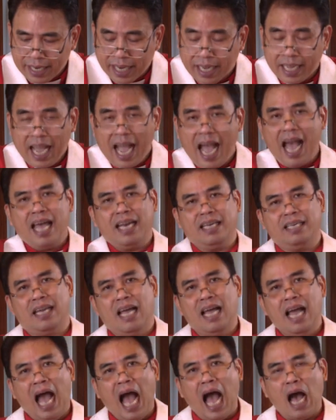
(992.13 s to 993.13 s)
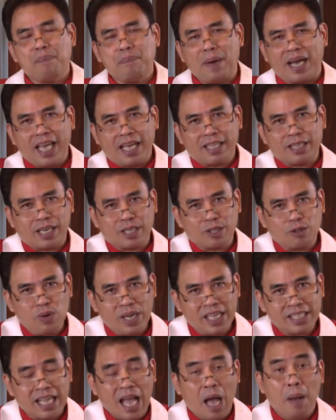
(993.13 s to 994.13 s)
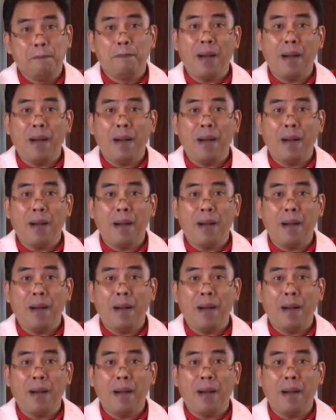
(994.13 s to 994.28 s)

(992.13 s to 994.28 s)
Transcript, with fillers: dengan apa yang tertulis,